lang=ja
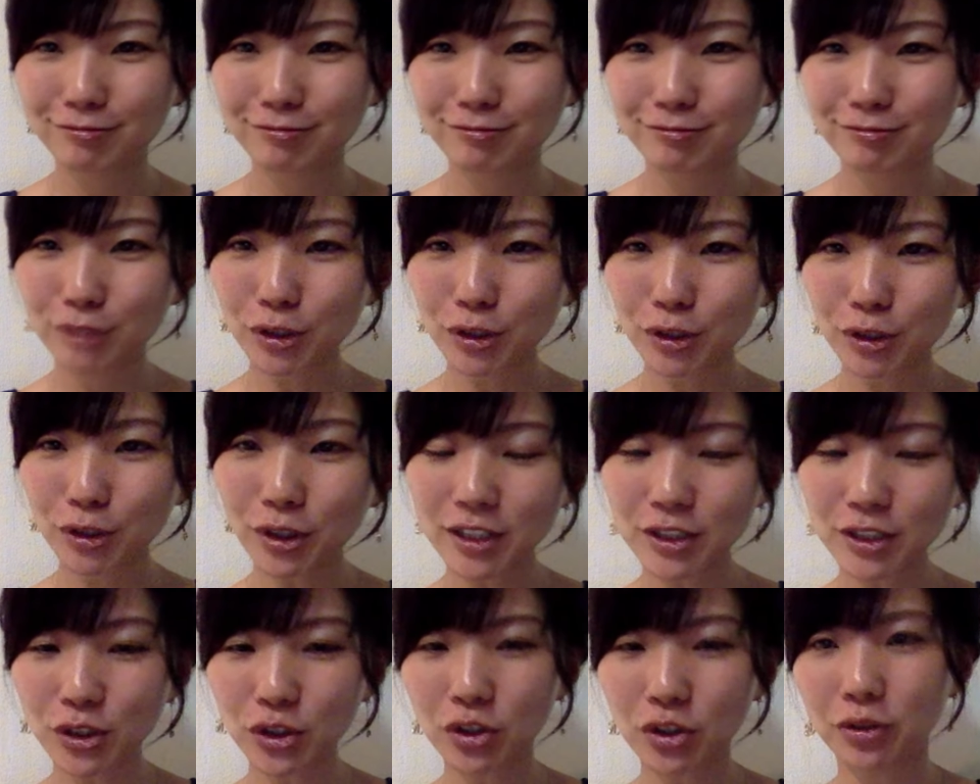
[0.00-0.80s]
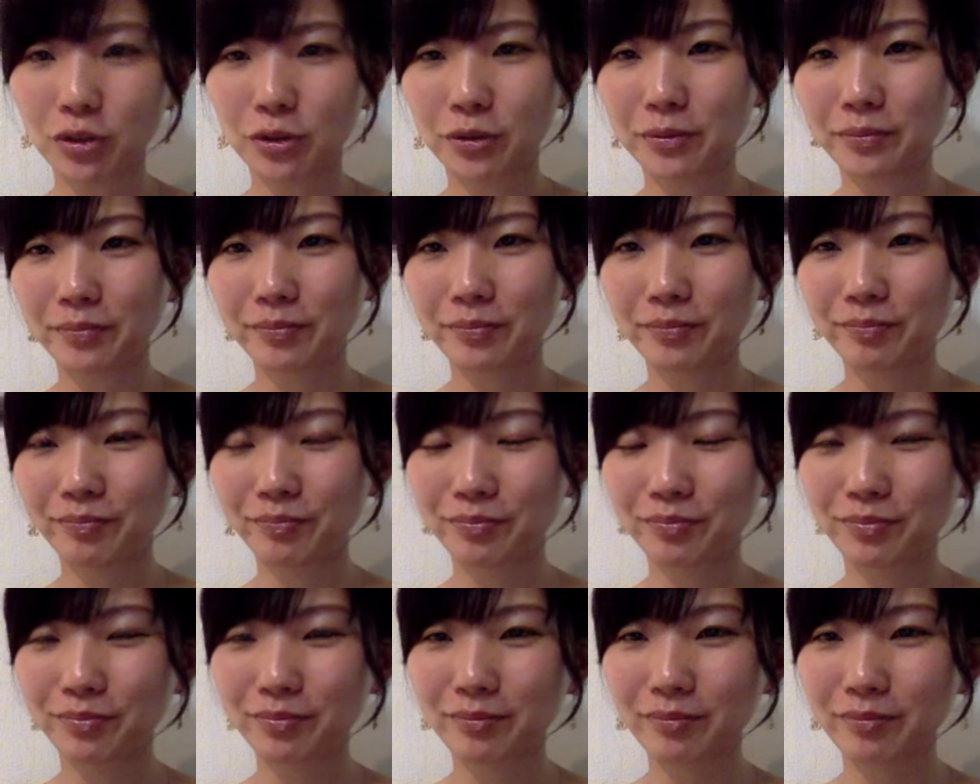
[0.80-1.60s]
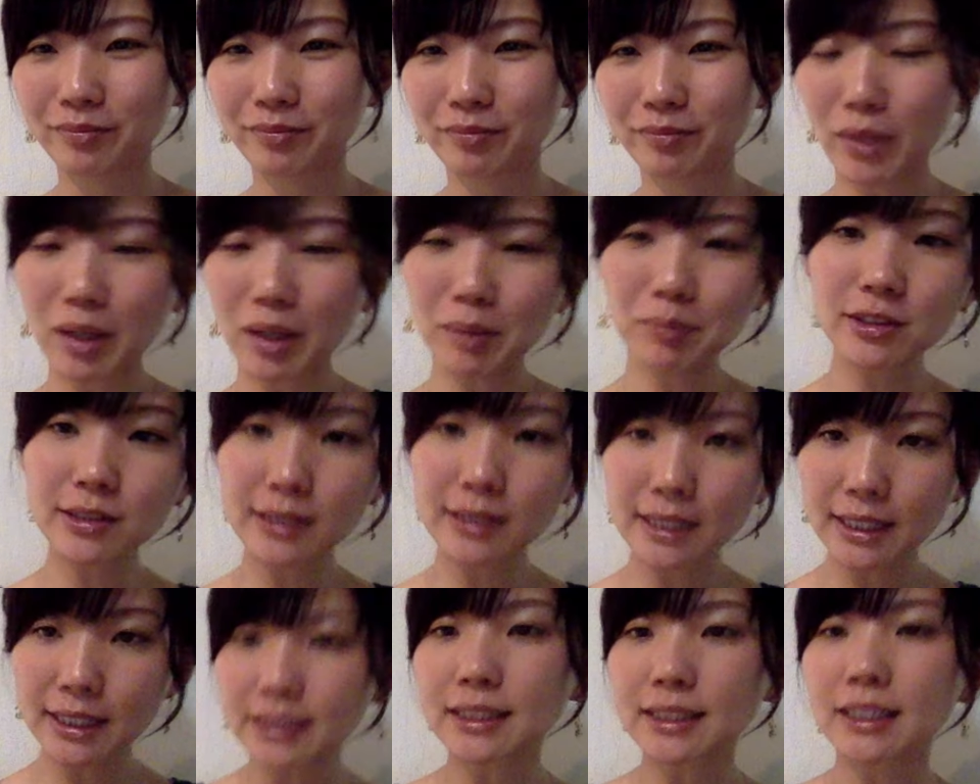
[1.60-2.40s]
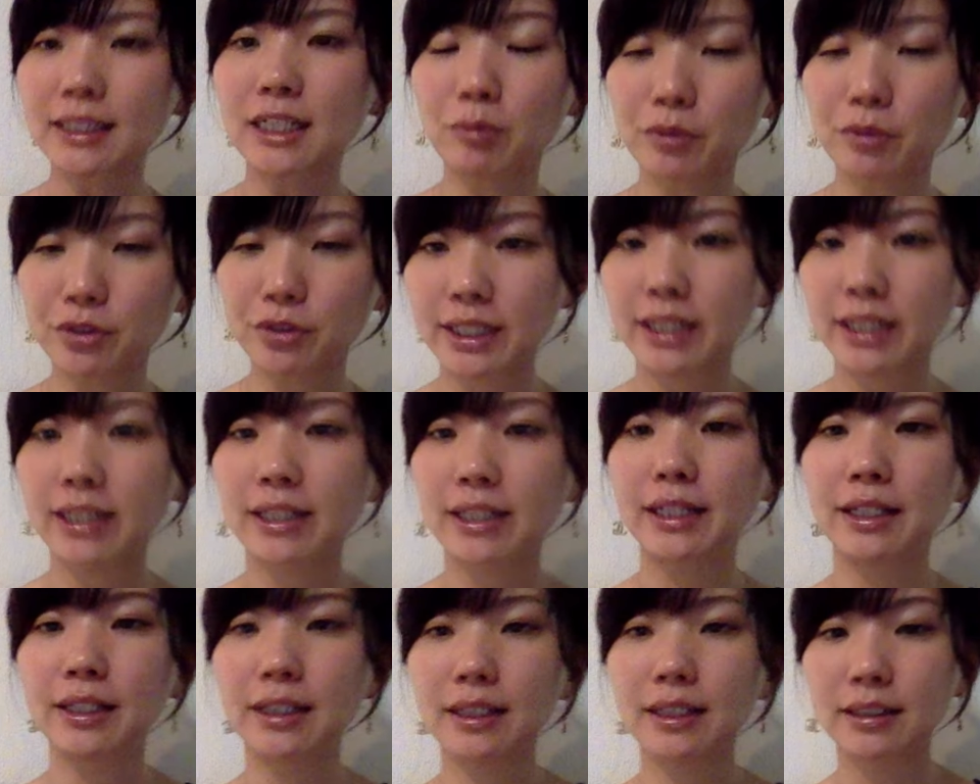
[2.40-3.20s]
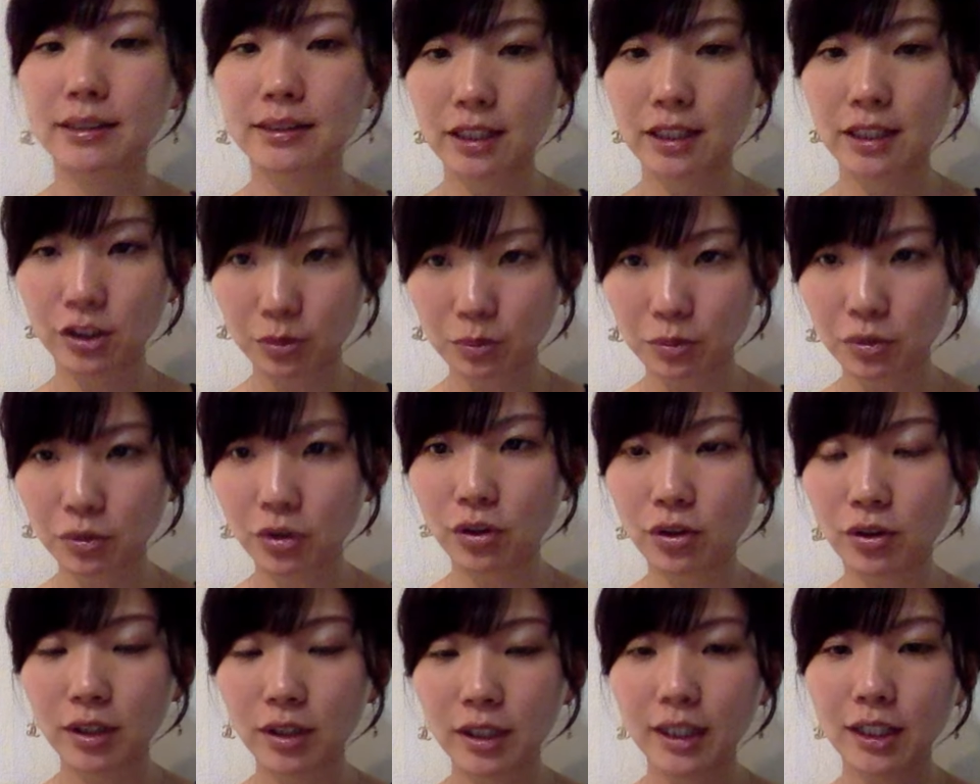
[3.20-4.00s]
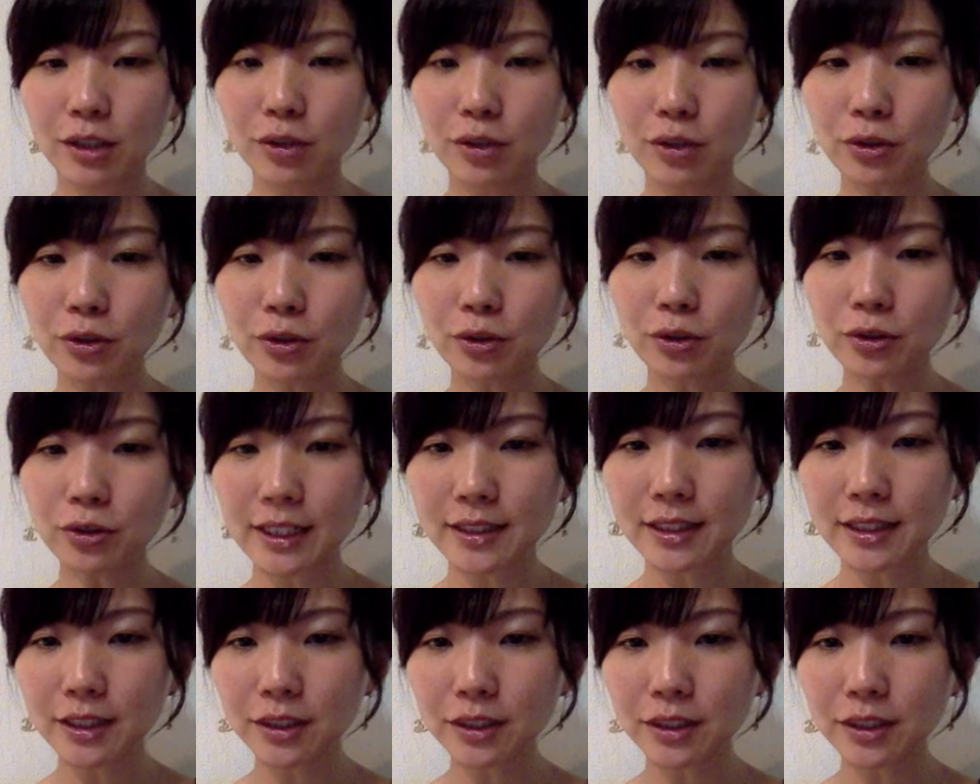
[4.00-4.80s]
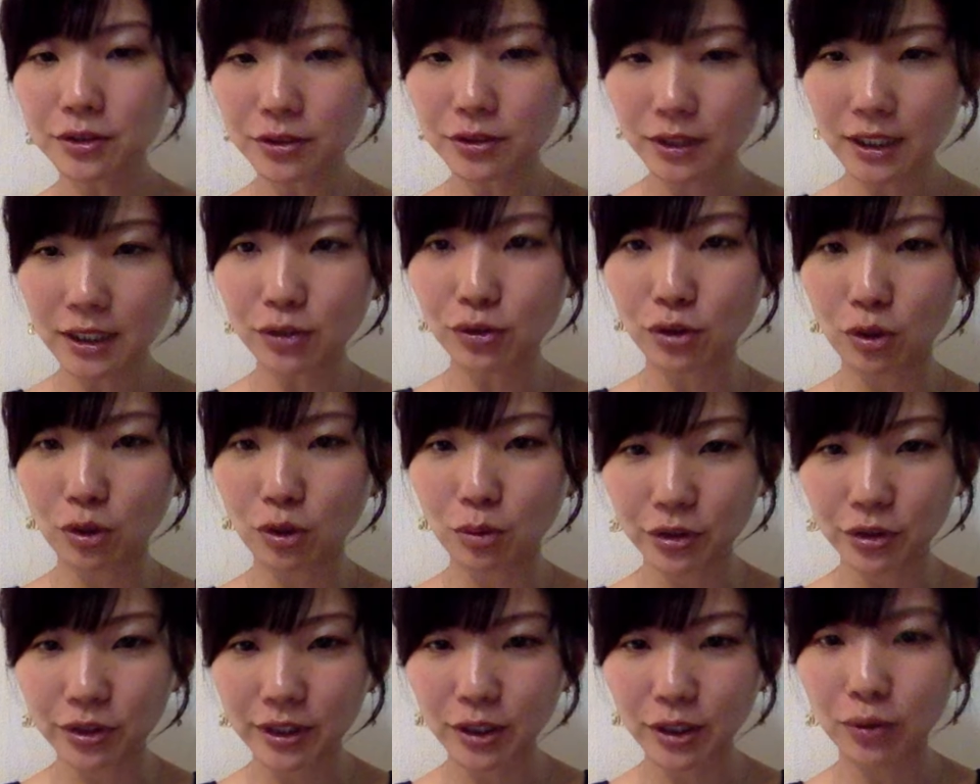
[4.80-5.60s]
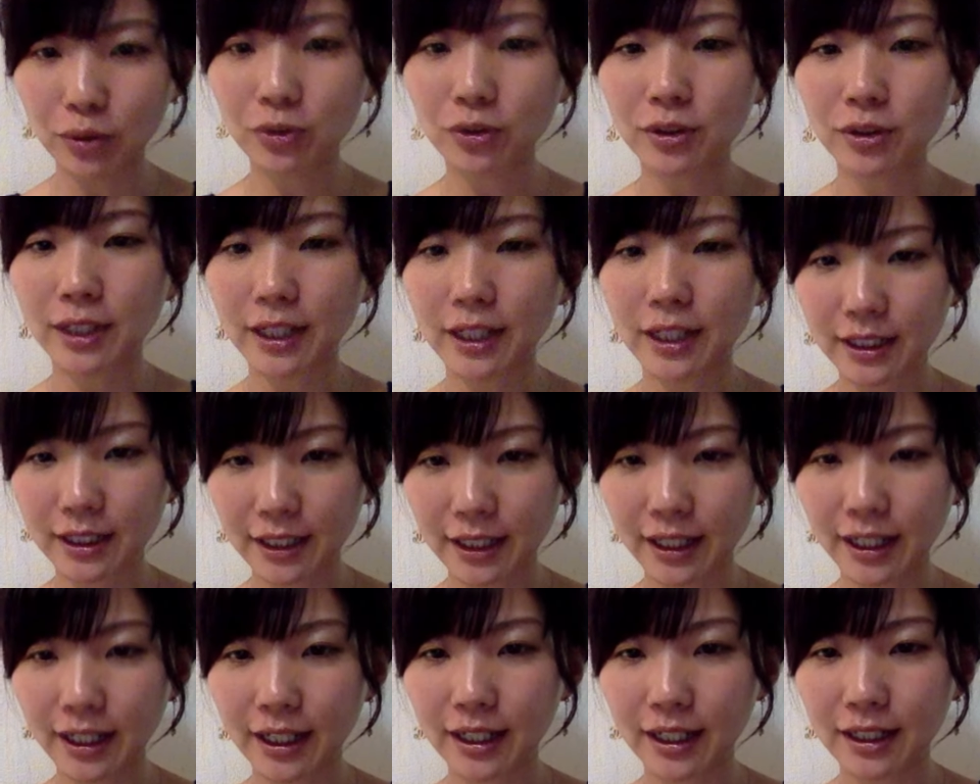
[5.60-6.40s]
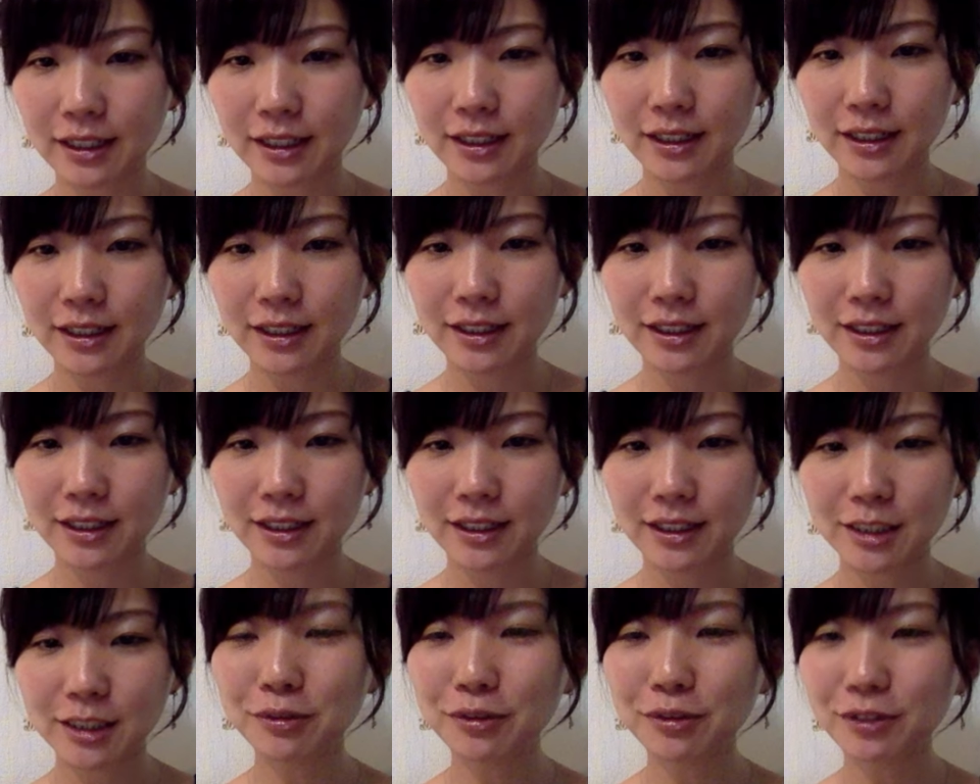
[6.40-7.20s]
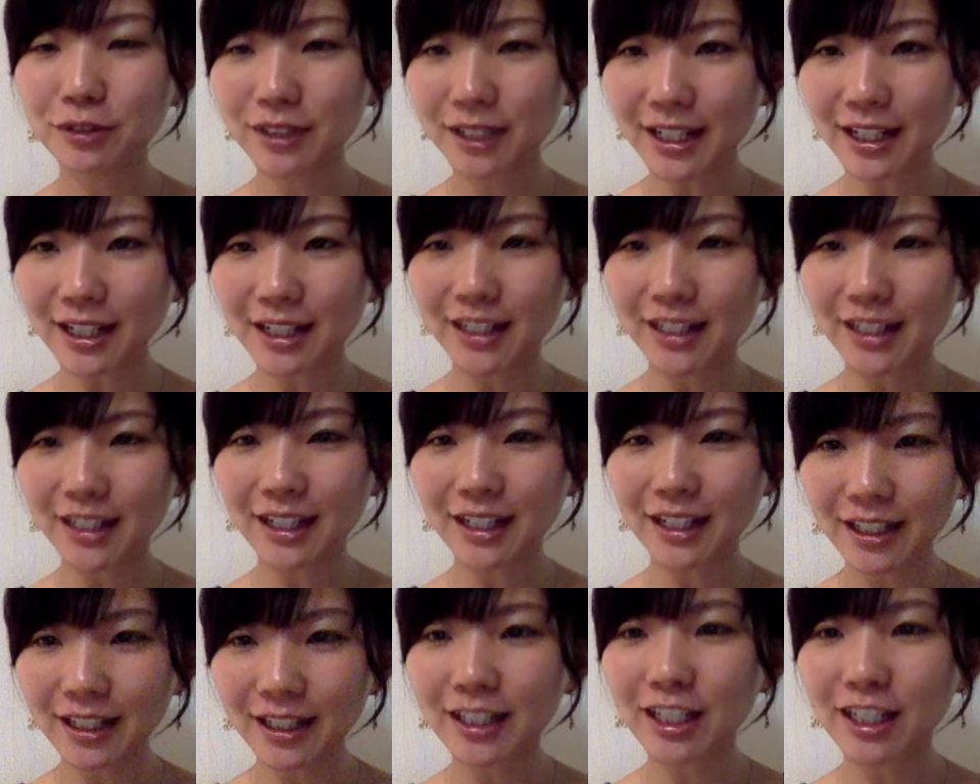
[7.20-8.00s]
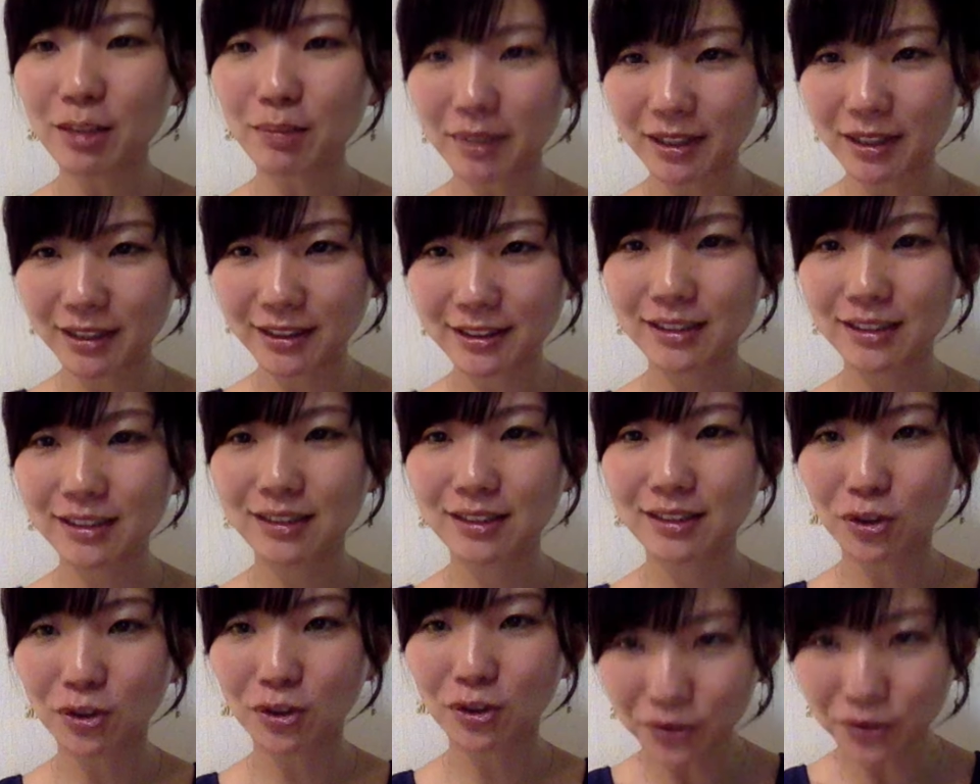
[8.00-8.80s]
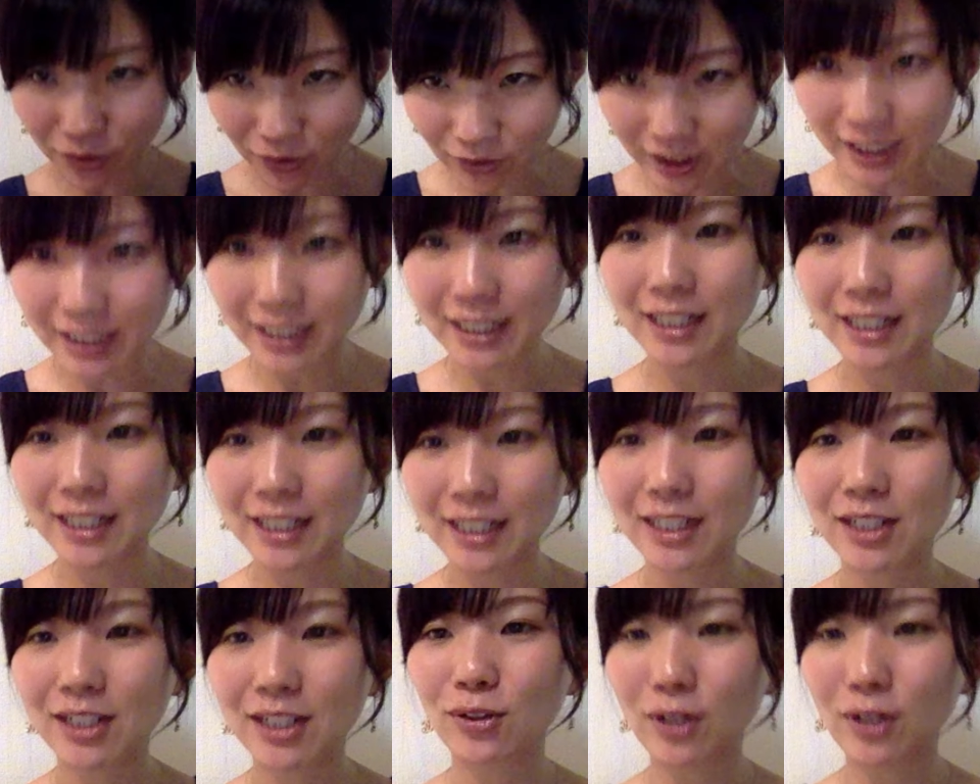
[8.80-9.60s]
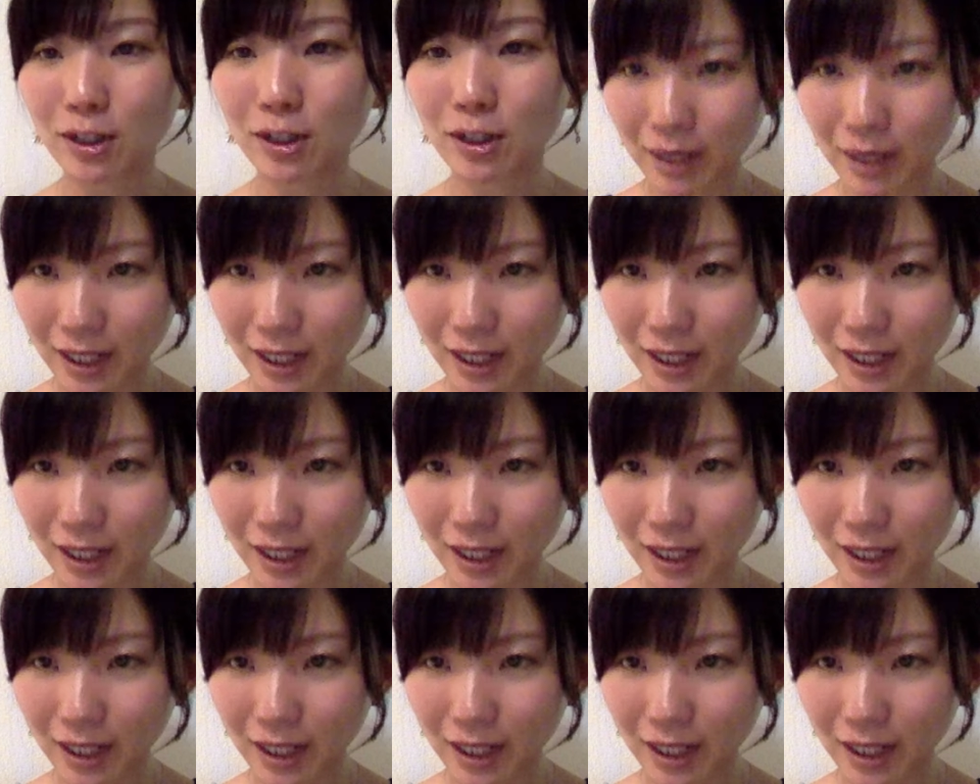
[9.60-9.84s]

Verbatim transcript: これちょっとうーんまあ難しいかもしれないんですけども、この稼ぐスキルを持っておくだけで自分でやっていけます。本当にこれは